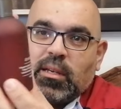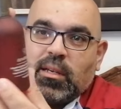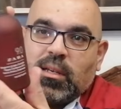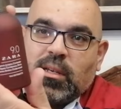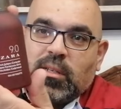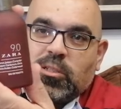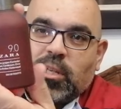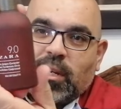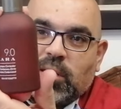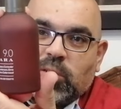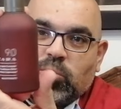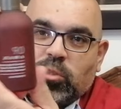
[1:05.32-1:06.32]
آه،
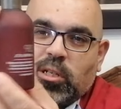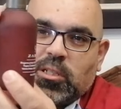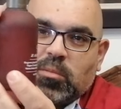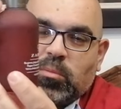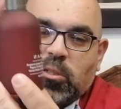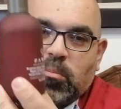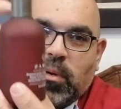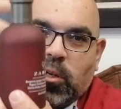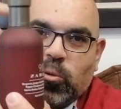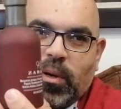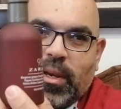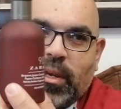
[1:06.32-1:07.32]
شكل الزجاجة بيشبه
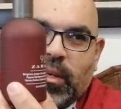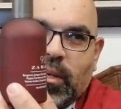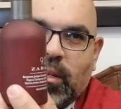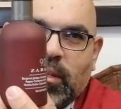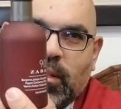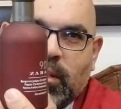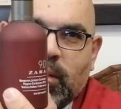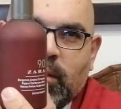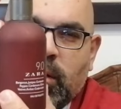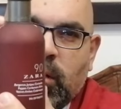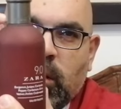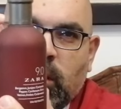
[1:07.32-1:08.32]
شوي
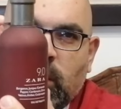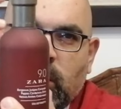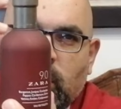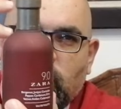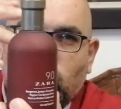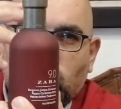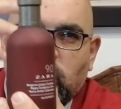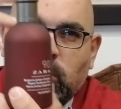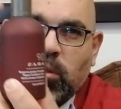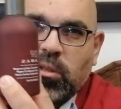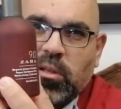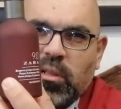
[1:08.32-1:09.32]
البوس
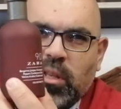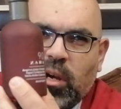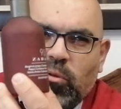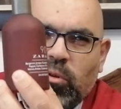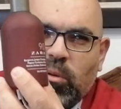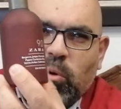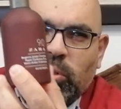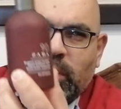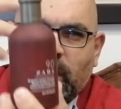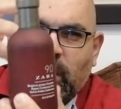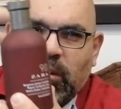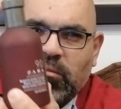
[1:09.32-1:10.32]
بوتند أو
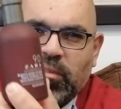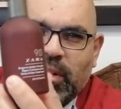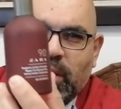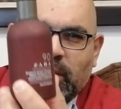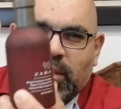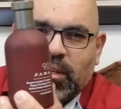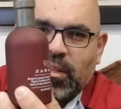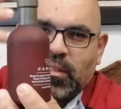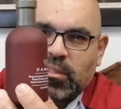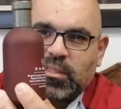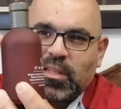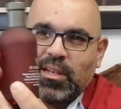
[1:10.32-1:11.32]
البوتيكا فينيتا
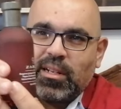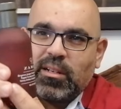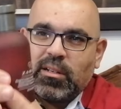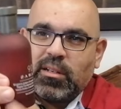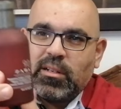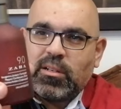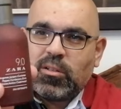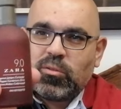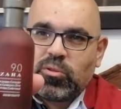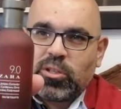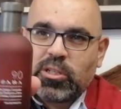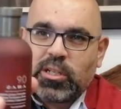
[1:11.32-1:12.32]
هذا ستايل
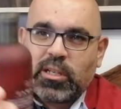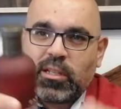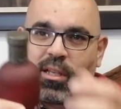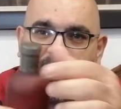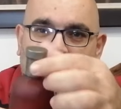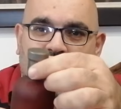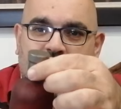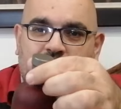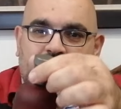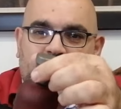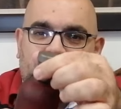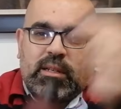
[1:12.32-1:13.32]
الزجاجات
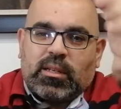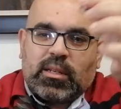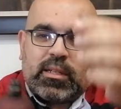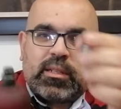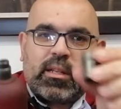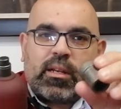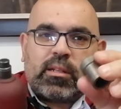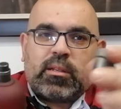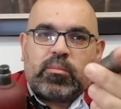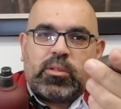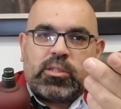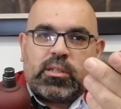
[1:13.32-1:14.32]
هيدا
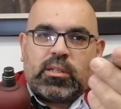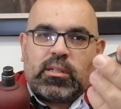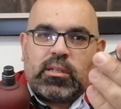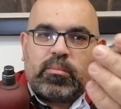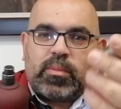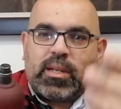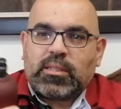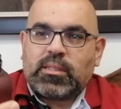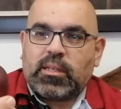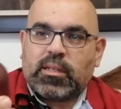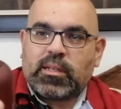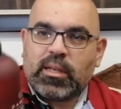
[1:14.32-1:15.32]
الغطا بيجي
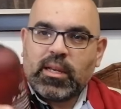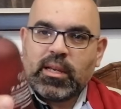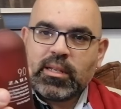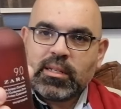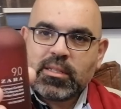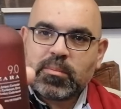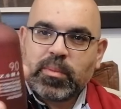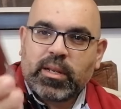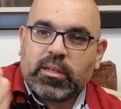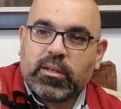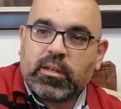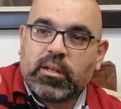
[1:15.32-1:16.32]
بلاستيك
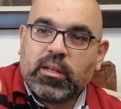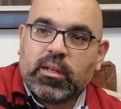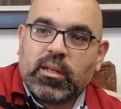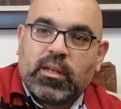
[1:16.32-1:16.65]
السبراير